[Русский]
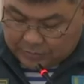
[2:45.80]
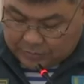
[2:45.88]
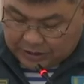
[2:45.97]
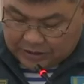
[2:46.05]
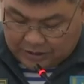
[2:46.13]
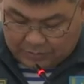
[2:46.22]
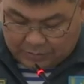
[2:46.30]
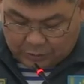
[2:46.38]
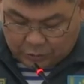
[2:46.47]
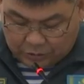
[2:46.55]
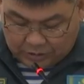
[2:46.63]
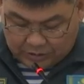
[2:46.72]
По делам
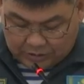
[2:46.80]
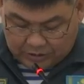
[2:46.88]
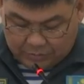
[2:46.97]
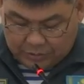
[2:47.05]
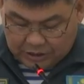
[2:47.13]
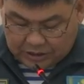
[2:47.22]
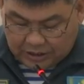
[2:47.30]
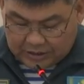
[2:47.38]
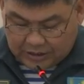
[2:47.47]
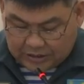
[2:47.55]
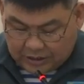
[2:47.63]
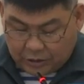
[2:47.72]
обороны. Имбекш
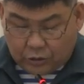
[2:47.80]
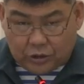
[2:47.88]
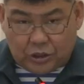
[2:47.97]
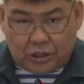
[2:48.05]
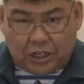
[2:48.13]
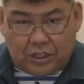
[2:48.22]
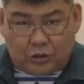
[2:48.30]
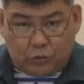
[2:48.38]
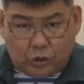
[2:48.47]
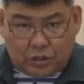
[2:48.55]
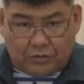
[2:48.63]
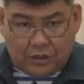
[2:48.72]
Казахский район. 6
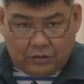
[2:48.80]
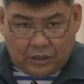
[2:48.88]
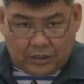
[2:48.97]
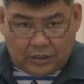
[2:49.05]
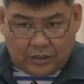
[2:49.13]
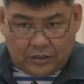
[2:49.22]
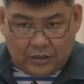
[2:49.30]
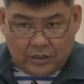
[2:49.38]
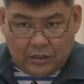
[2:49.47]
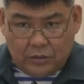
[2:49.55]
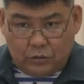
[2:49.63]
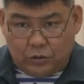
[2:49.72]
случаев выявлено.
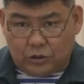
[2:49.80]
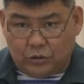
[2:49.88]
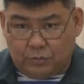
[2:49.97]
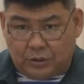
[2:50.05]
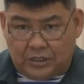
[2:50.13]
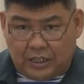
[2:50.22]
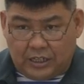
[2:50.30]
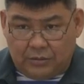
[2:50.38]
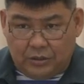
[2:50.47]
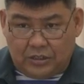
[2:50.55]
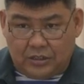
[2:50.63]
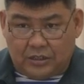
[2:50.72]
То есть вот представитель
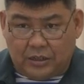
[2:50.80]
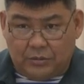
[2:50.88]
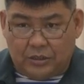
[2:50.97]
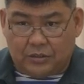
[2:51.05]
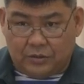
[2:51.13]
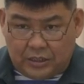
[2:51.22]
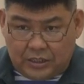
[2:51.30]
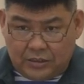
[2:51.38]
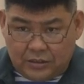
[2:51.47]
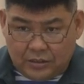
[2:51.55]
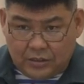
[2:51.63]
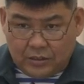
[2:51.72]
медицинской комиссии выдал,
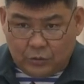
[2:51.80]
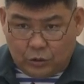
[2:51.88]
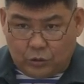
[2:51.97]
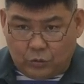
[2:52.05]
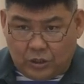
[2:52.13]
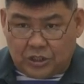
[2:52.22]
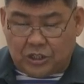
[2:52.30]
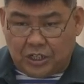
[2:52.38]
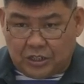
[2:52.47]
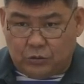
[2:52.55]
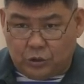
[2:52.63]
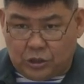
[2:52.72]
вот у вас
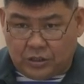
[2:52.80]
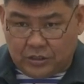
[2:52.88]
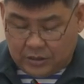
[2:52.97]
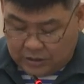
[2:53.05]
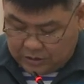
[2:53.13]
6 случаев.